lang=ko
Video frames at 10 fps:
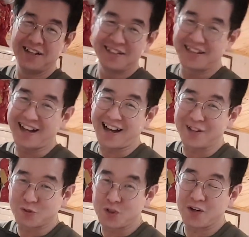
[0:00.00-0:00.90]
제가
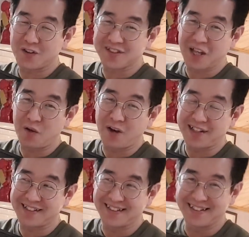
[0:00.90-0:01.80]
주력으로
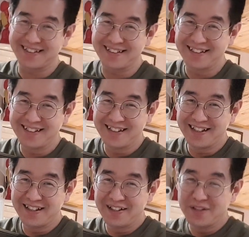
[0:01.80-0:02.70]
사용하던
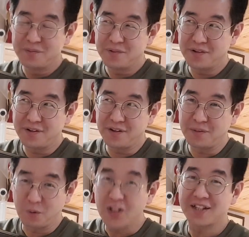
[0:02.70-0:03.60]
어,
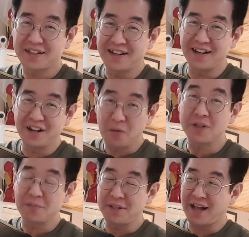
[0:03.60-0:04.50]
모니, 어,
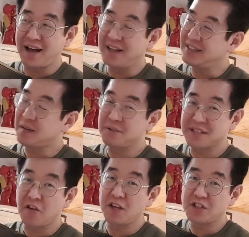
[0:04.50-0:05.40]
컴퓨터입니다. 한 2, 3년
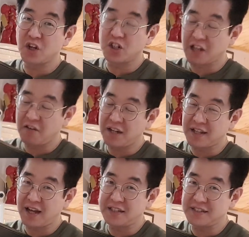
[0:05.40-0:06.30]
사용했죠.
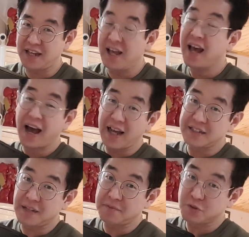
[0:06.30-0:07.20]
사용하다가 이제
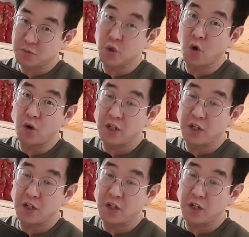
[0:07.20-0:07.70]
i7 좀 좋은 걸로